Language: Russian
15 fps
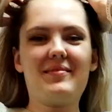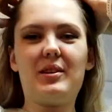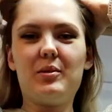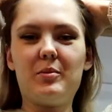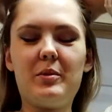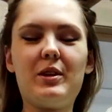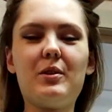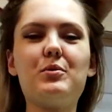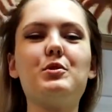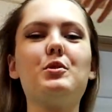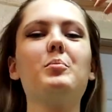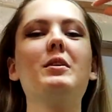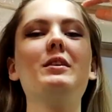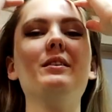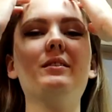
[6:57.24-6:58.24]
И у меня
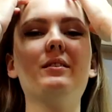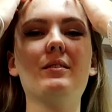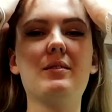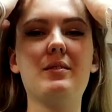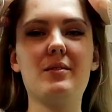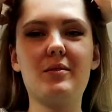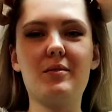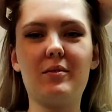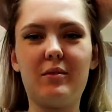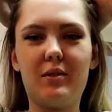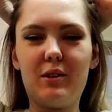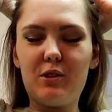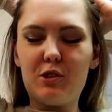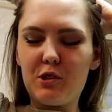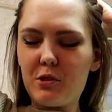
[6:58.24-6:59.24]
все болит
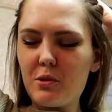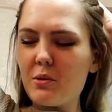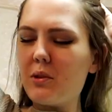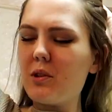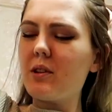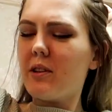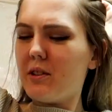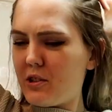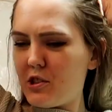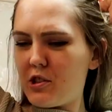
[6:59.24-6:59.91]
изжога,